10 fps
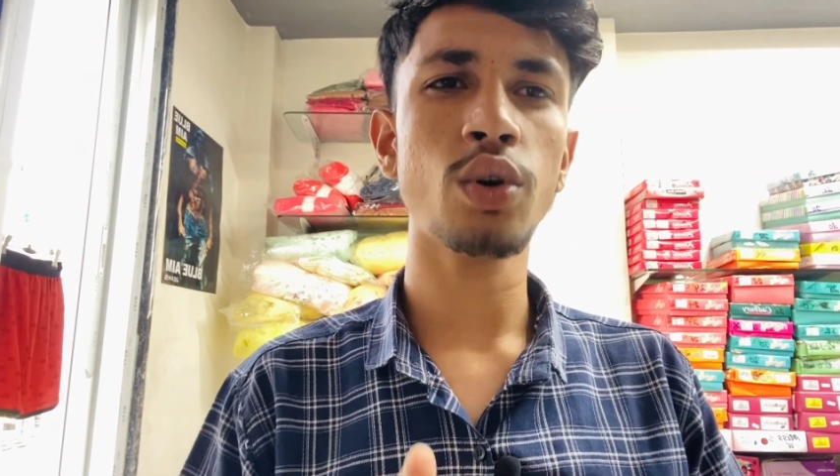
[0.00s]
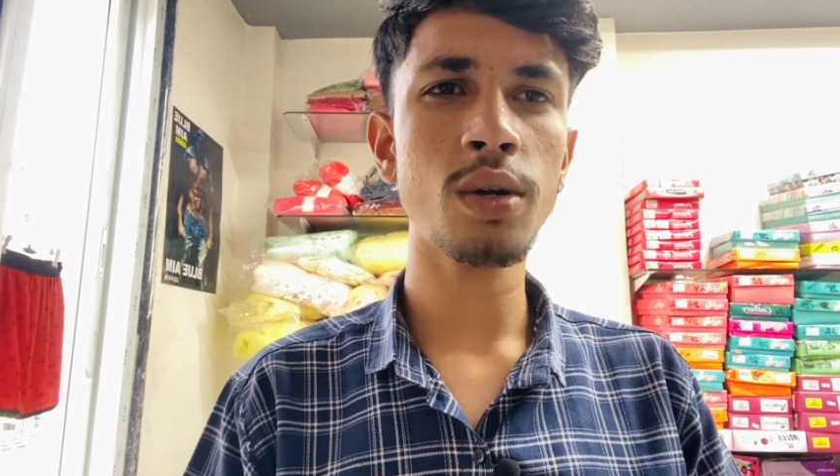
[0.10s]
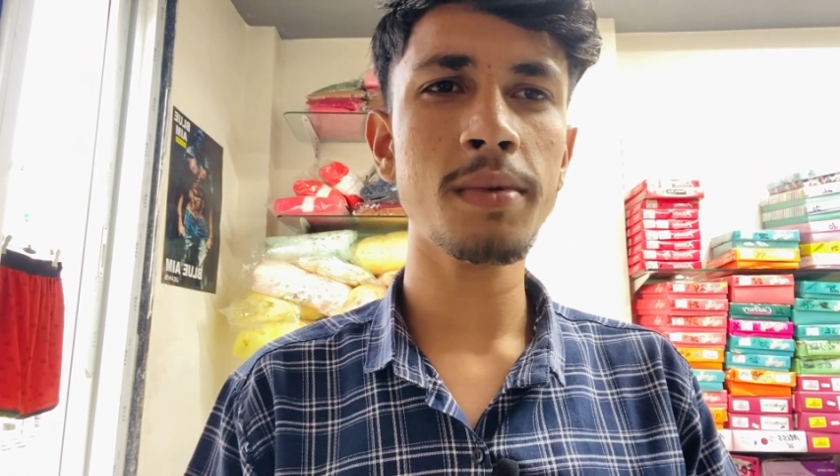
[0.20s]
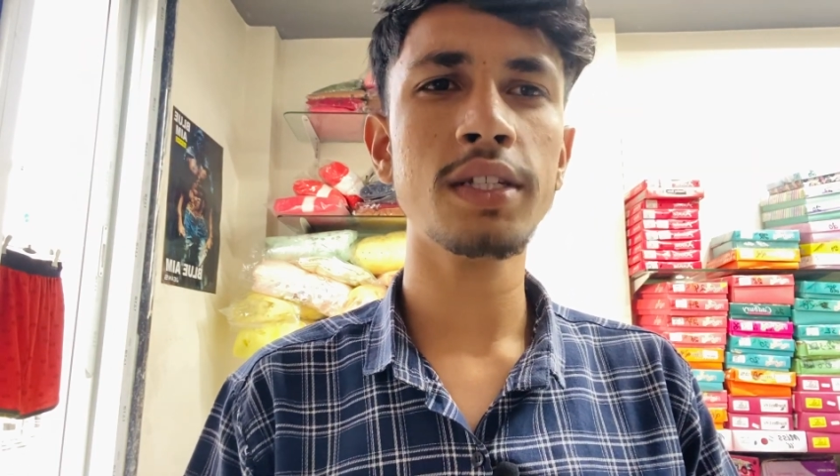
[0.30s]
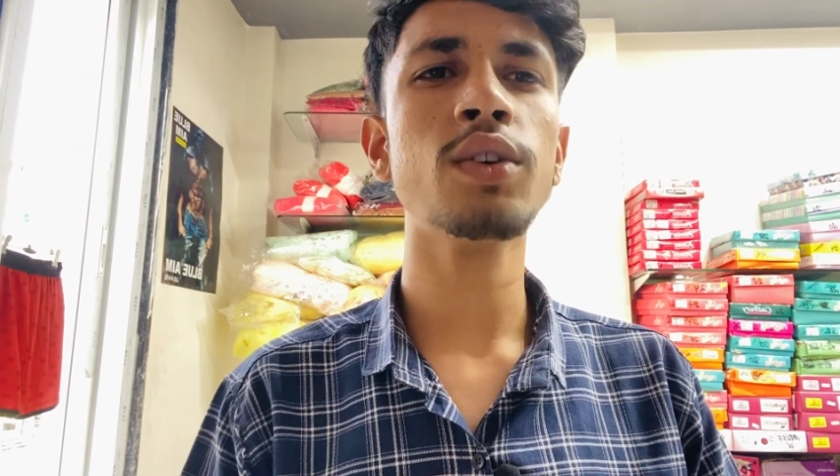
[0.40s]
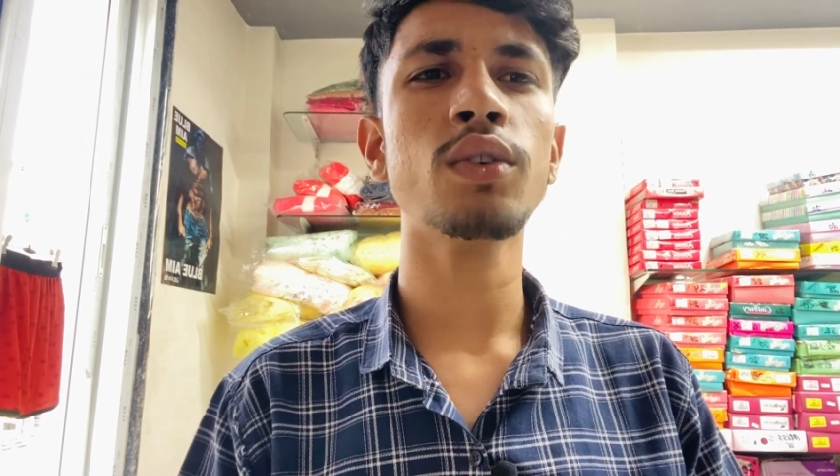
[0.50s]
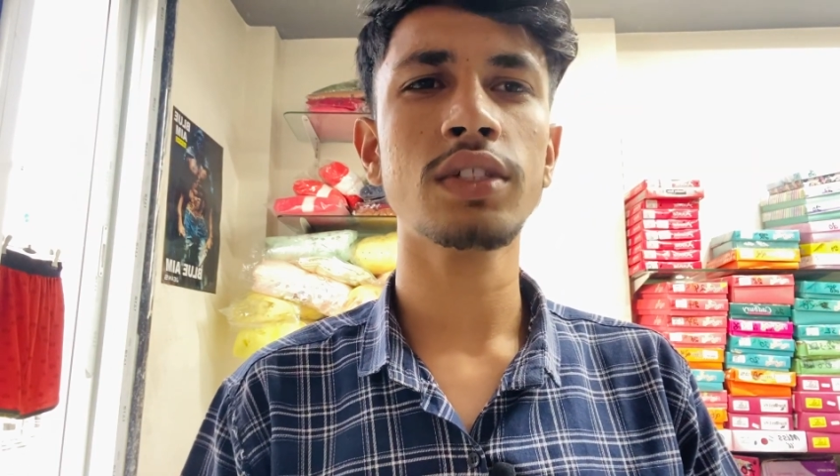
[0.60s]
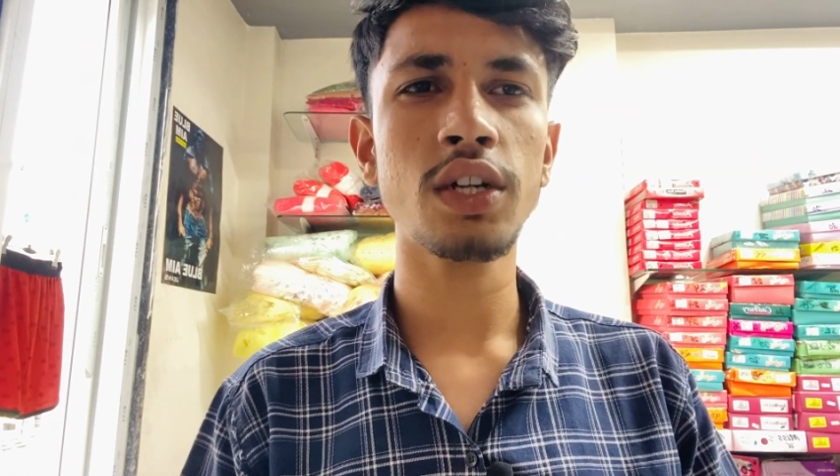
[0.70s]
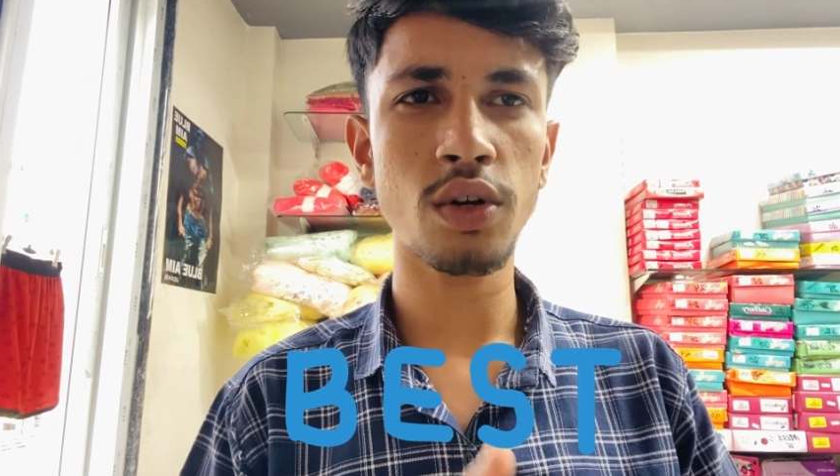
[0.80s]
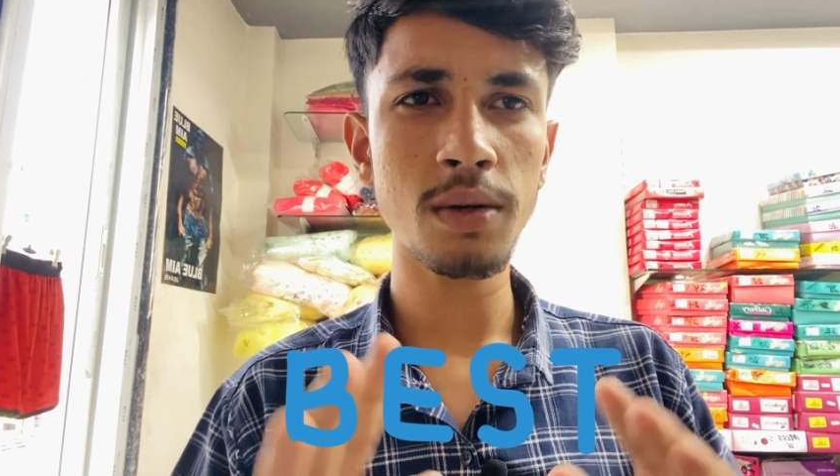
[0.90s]
दोनों में से
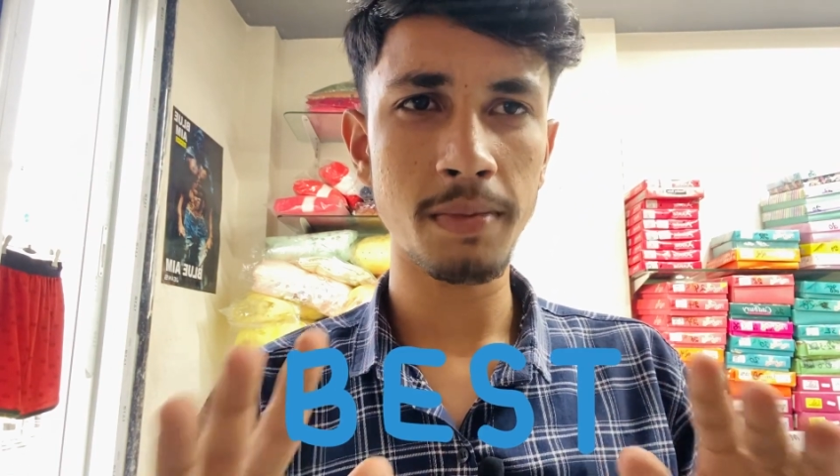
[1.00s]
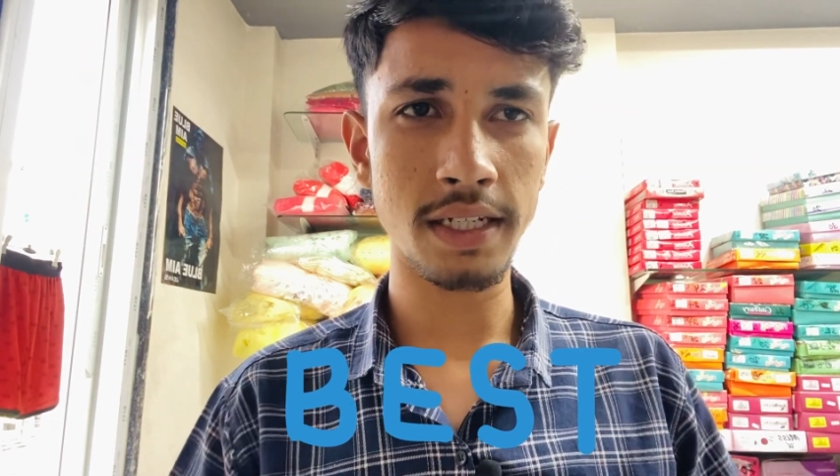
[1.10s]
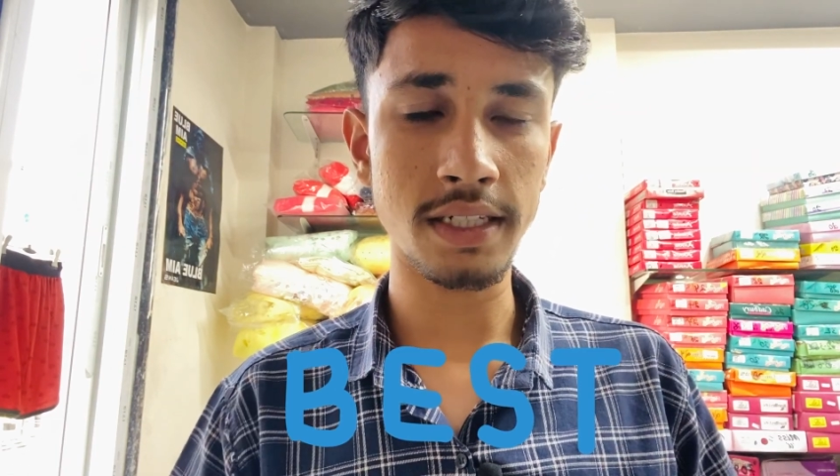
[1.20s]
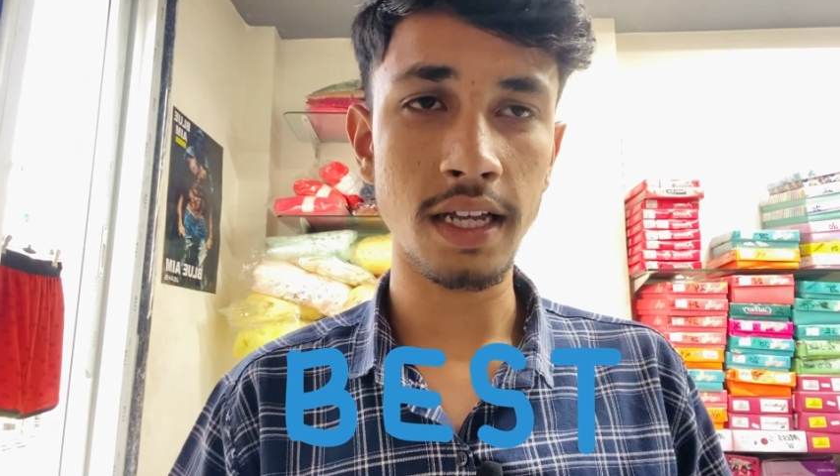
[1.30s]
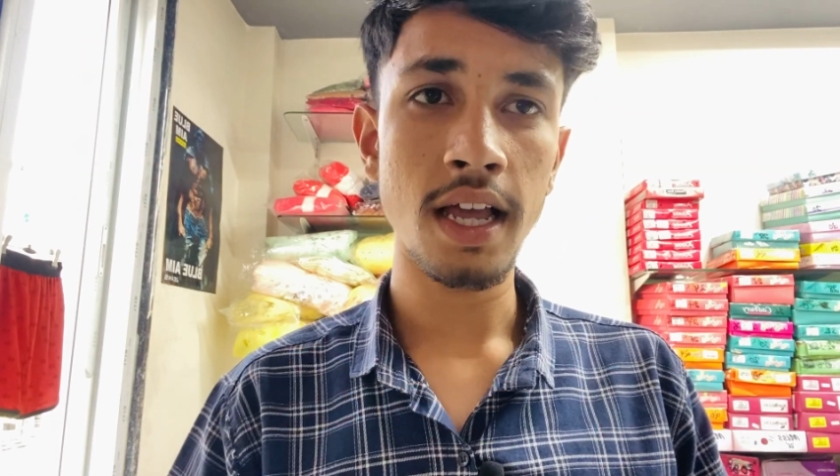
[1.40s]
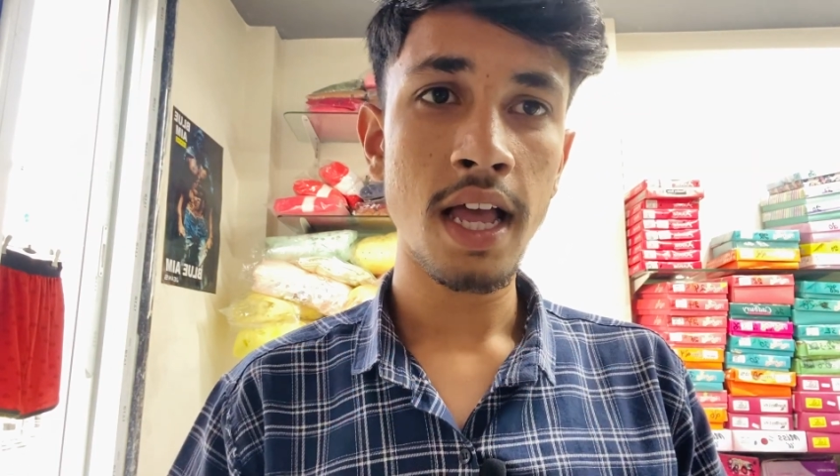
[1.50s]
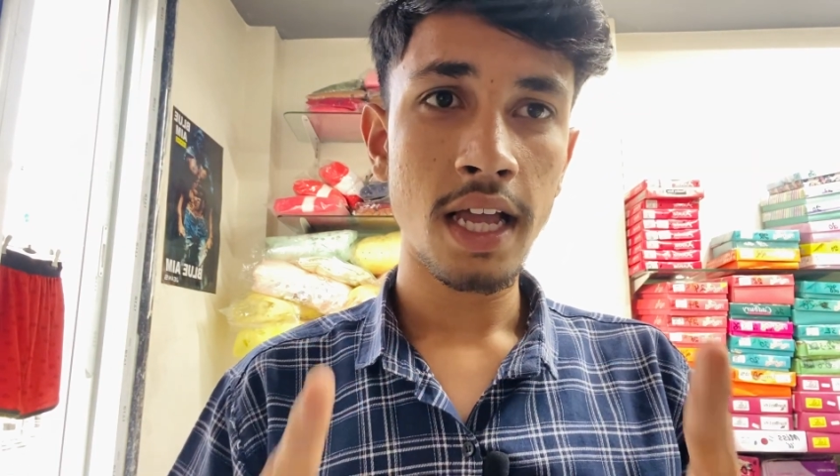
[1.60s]
कौन सा डॉग बेस्ट है